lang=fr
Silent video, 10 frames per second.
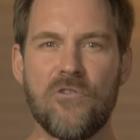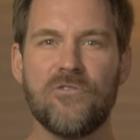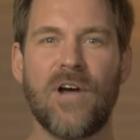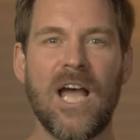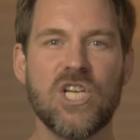
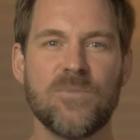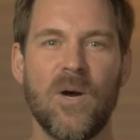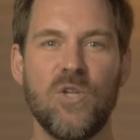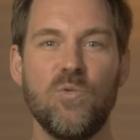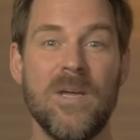fraîchement
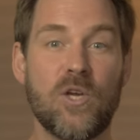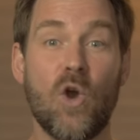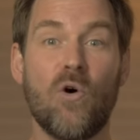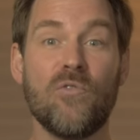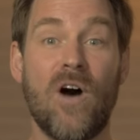inhumé que
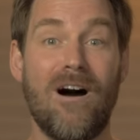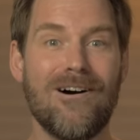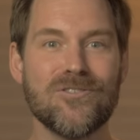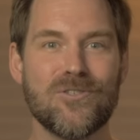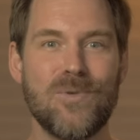l'on vend
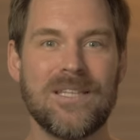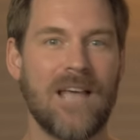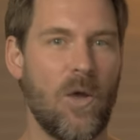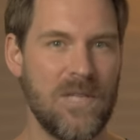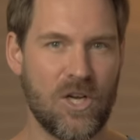ensuite
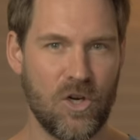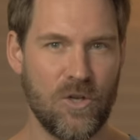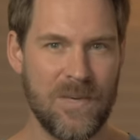à une école de